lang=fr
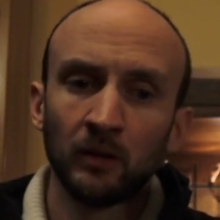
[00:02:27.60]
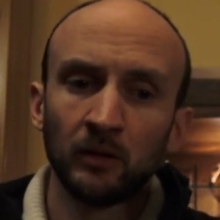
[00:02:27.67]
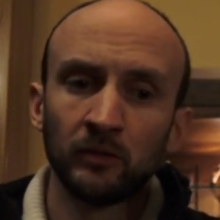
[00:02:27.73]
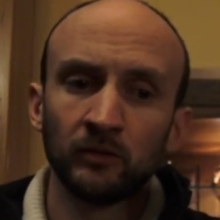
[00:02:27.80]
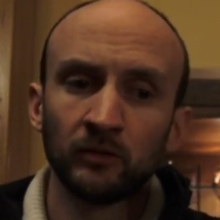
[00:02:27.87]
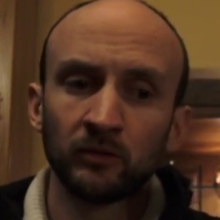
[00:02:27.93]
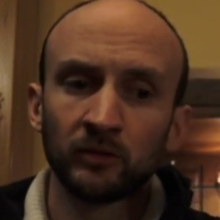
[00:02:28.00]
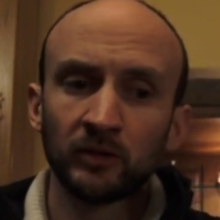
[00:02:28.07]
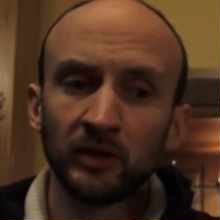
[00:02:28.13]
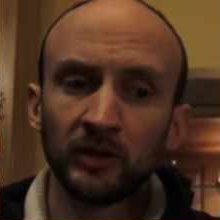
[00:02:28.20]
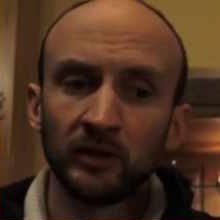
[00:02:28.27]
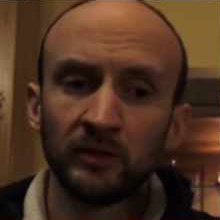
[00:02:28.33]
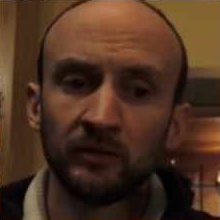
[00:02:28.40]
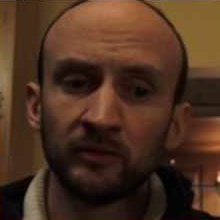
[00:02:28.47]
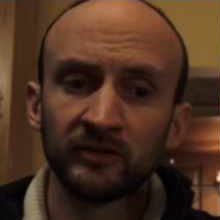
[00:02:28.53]
donc
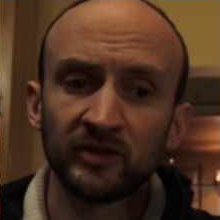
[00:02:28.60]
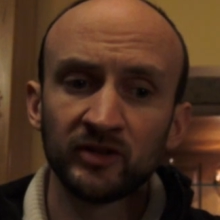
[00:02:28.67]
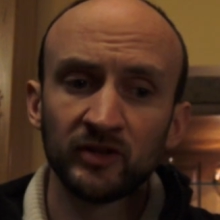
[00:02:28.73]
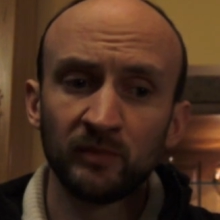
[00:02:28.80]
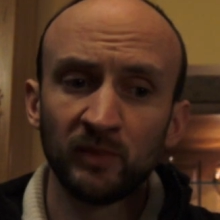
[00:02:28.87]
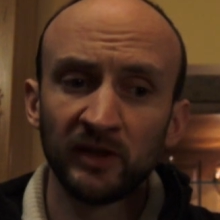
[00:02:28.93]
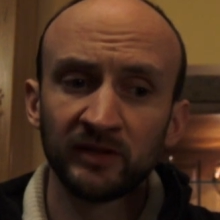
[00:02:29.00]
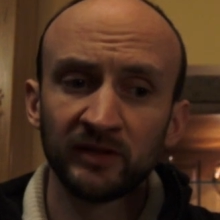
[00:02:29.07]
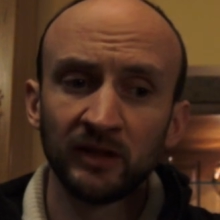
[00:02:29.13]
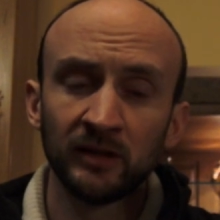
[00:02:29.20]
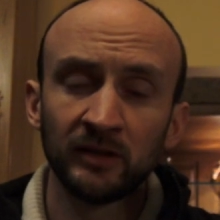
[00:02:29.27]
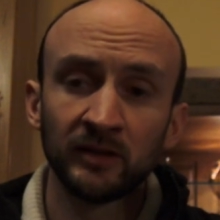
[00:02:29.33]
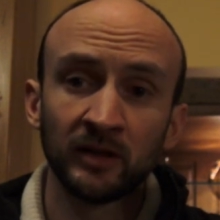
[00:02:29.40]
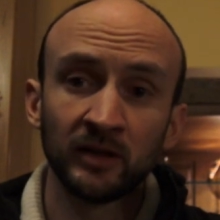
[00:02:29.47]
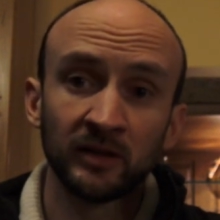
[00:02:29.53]
il ne s'agit pas de
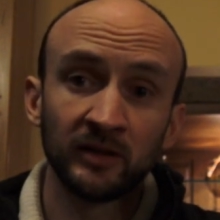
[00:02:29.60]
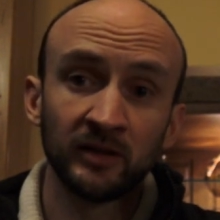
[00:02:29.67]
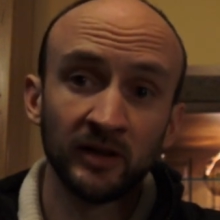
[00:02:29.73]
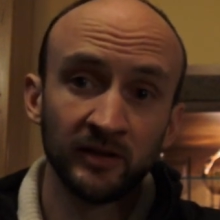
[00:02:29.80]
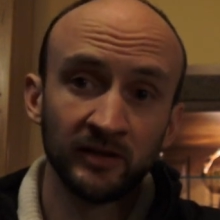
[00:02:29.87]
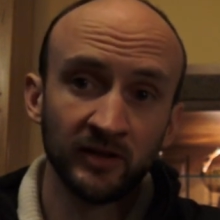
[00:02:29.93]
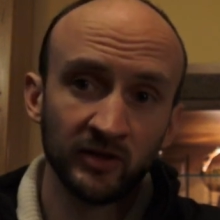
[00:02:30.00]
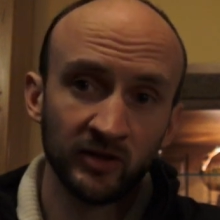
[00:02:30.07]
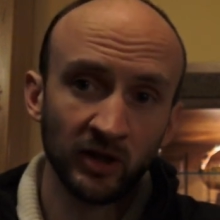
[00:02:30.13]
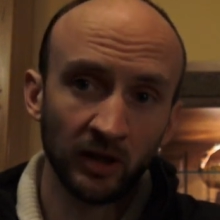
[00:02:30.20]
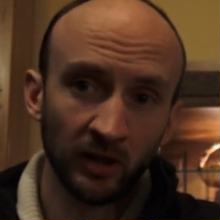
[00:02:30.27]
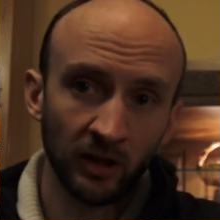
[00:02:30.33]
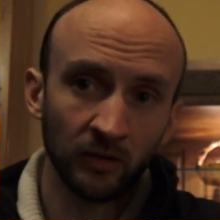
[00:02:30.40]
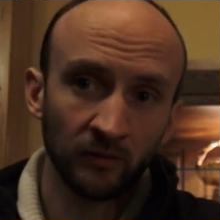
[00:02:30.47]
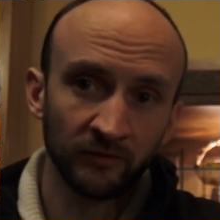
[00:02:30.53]
quelqu'un qui est déjà
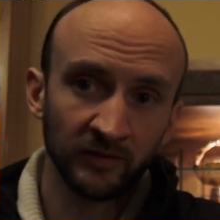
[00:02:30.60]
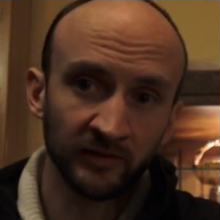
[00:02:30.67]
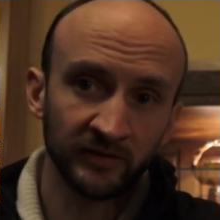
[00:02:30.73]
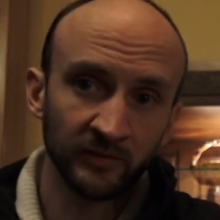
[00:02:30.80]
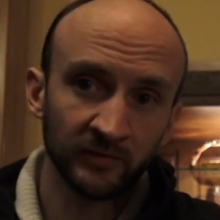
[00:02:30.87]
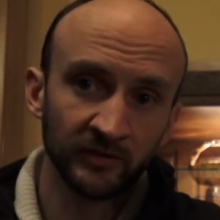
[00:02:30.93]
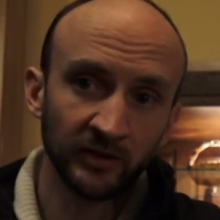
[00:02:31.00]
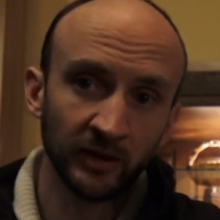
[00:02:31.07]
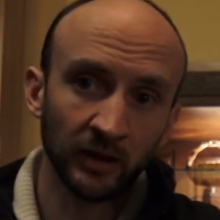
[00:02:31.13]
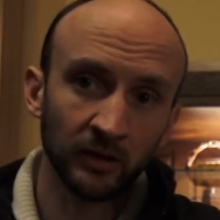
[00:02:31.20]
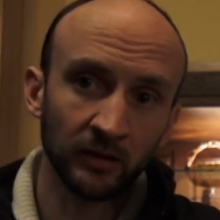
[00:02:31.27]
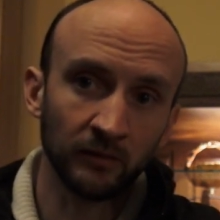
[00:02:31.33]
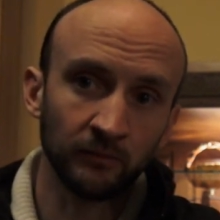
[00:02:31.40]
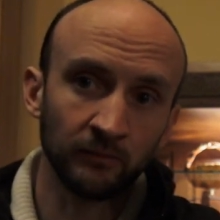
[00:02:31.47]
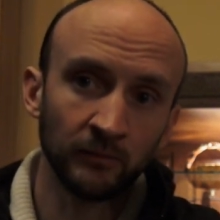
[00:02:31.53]
là au XXe siècle.